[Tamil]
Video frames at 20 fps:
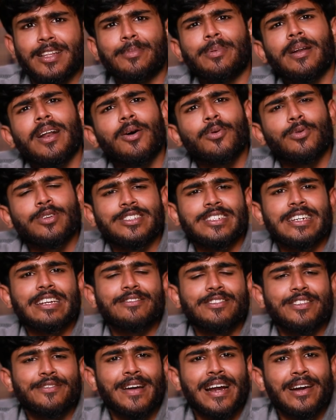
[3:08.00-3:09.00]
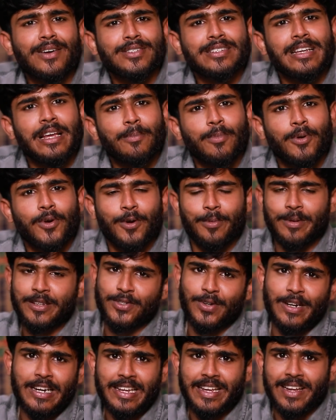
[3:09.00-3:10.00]
அது எப்படி ஒரு சிக்கன் வந்து ஃபேட் லாஸ்க்கு ஹெல்ப் பண்ணும்
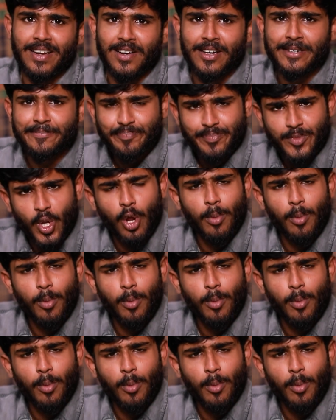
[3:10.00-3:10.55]
அப்படின்னு சொல்லி நீங்கள் கேட்கலாம்